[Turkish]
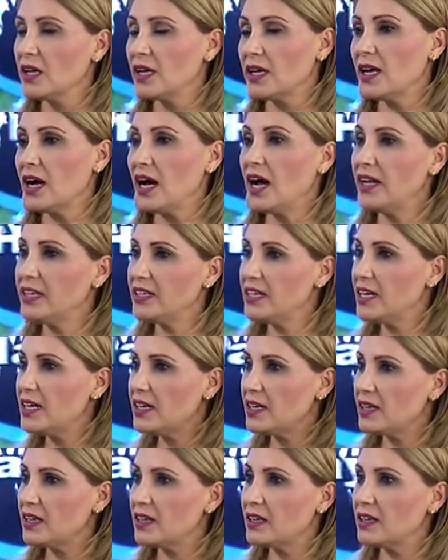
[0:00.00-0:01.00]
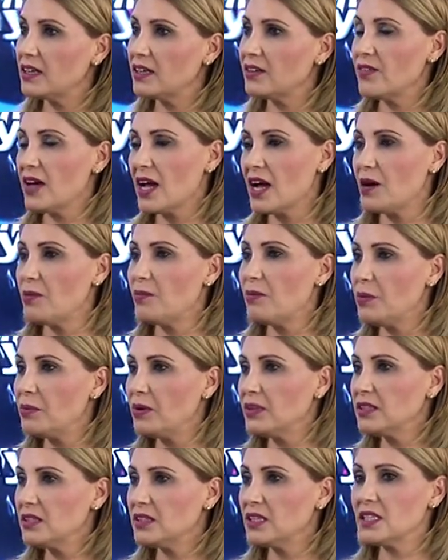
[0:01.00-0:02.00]
E anne e, veya
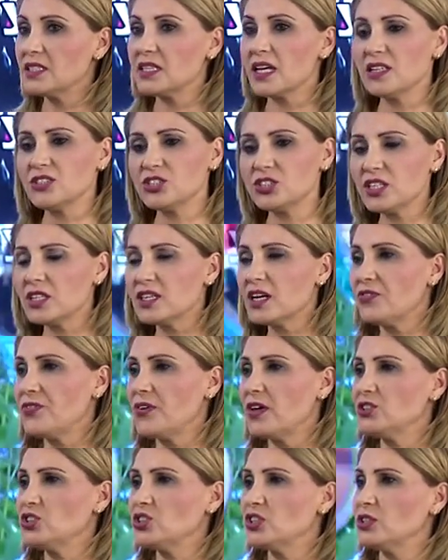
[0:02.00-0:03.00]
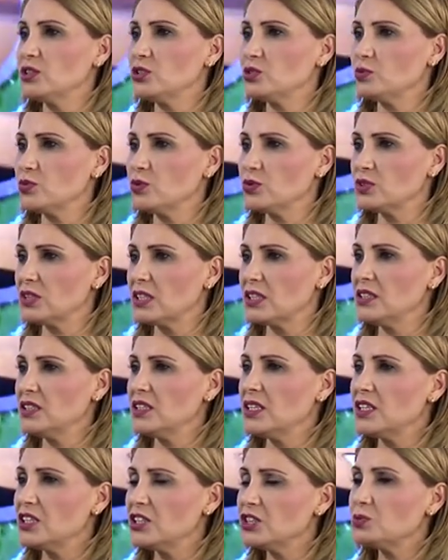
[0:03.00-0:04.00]
baba da der e işte kafan çalışmıyor senin.
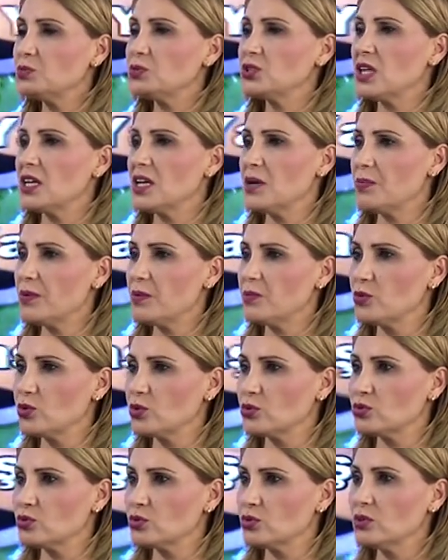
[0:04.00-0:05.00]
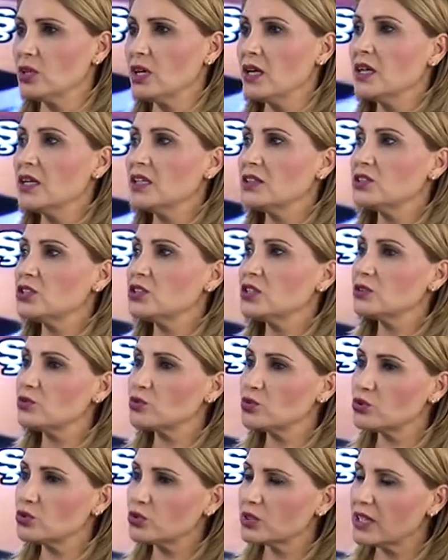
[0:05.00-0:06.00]
Hiçbir şey yapamıyorsun. İşte
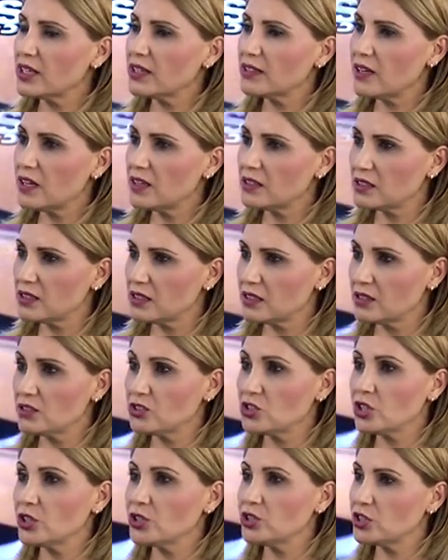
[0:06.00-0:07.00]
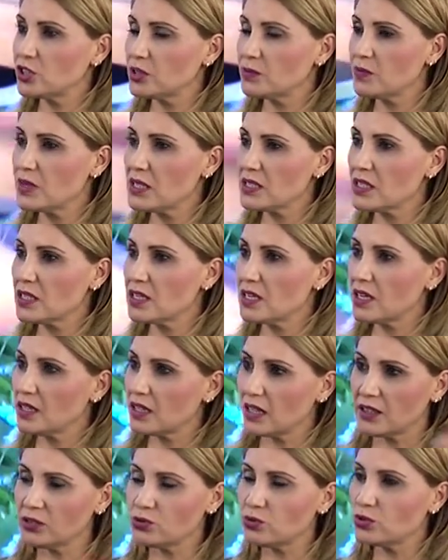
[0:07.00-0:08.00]
çocuk ne kadar çalıştım dese
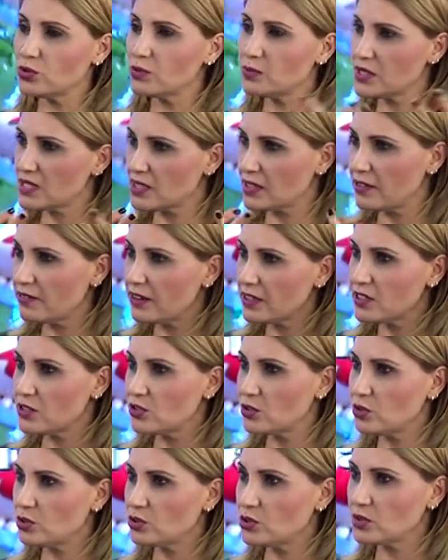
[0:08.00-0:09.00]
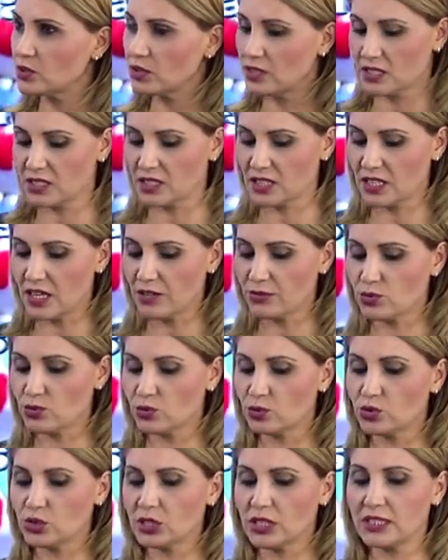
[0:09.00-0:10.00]
de atıyorum bir sınava giriyor. Hı hı. Sınav
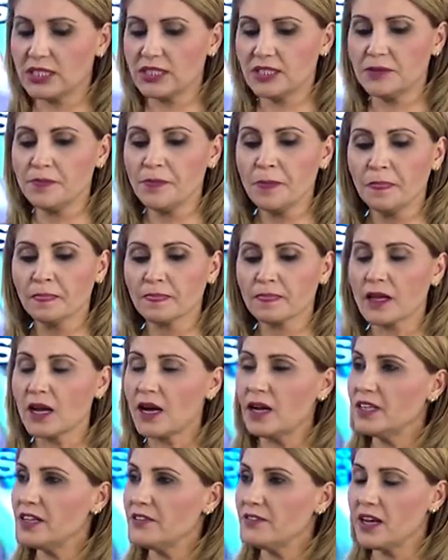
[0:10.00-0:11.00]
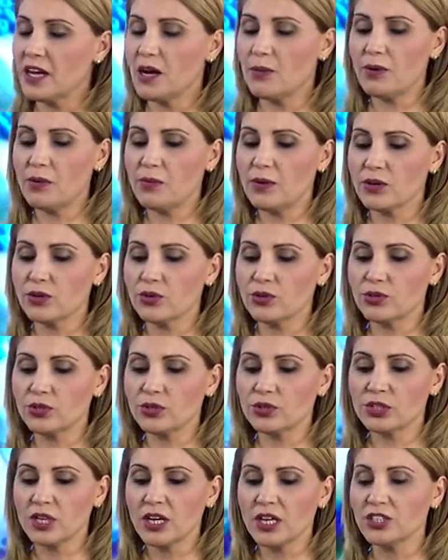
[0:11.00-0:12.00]
sonuçlarını anne veya baba
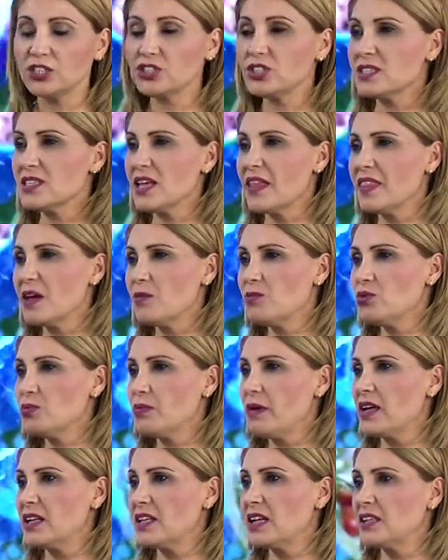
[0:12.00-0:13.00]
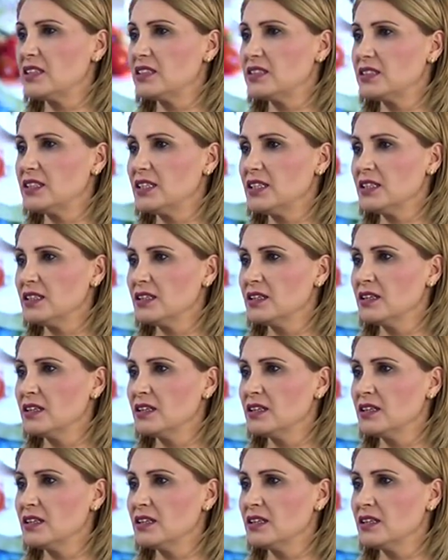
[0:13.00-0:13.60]
görüyor. İşte senden bu beklenirdi.